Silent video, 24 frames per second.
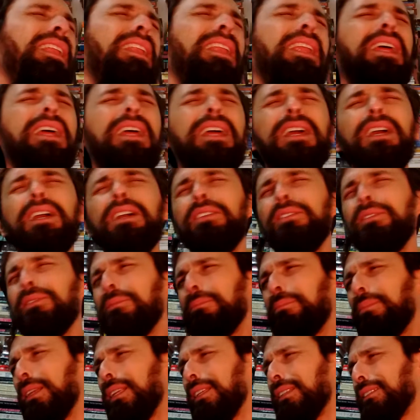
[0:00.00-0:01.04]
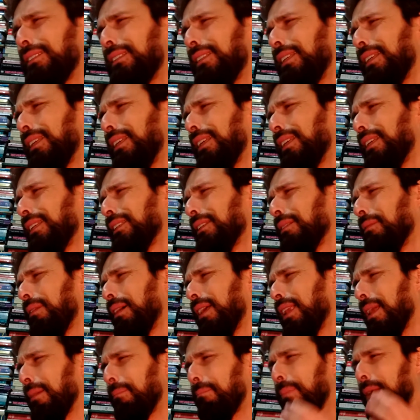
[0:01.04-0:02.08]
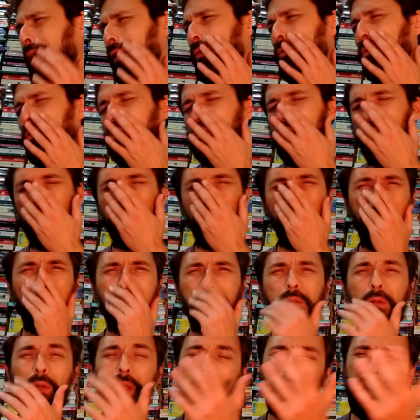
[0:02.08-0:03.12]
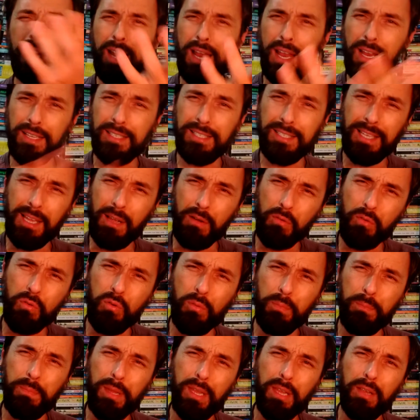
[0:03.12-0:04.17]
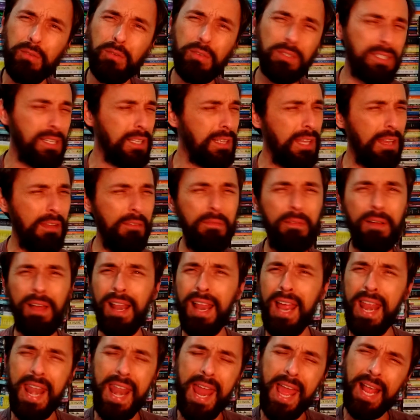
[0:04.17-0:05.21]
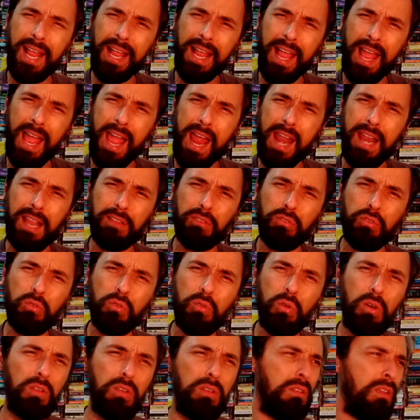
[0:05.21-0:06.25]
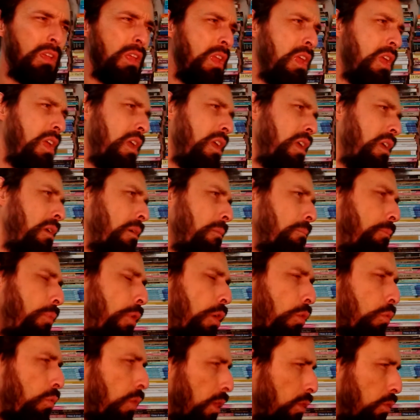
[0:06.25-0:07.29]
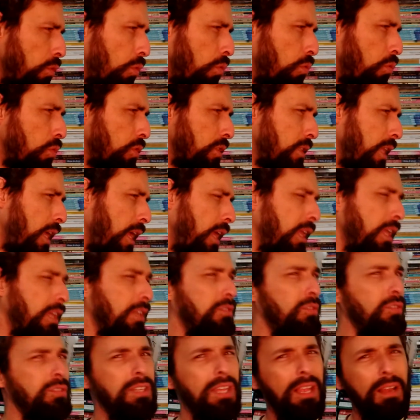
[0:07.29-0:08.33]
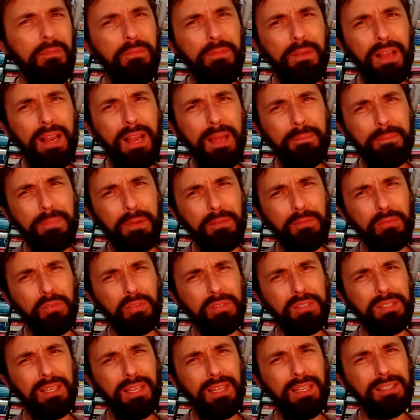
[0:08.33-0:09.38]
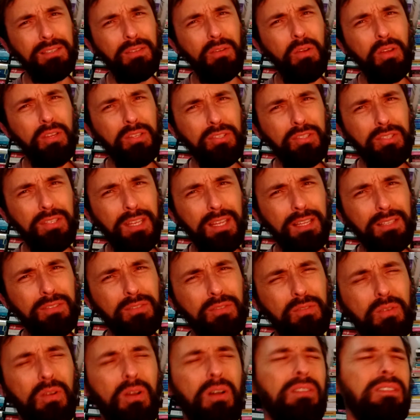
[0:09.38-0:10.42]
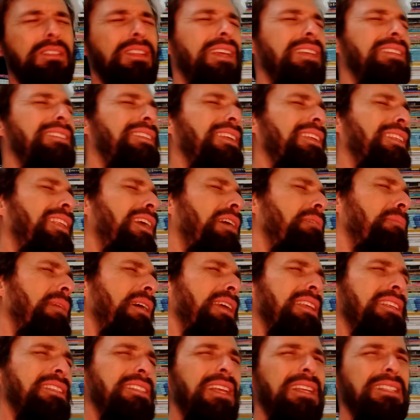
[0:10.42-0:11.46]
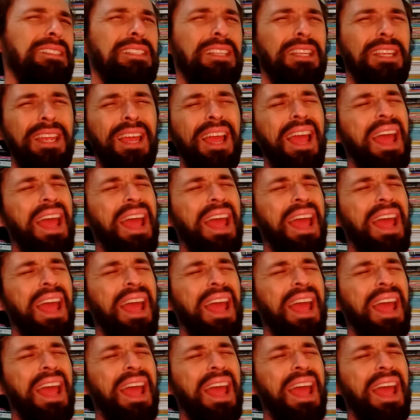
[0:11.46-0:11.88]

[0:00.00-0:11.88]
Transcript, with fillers: Não, não precisa. Vai lá, pega um cubículo. É claro que se é um cubículo, você tem que falar na cara do dono. Pô, quanto custa isso? Se ele falar para vocês 800 conto, aí você dá uma risadinha.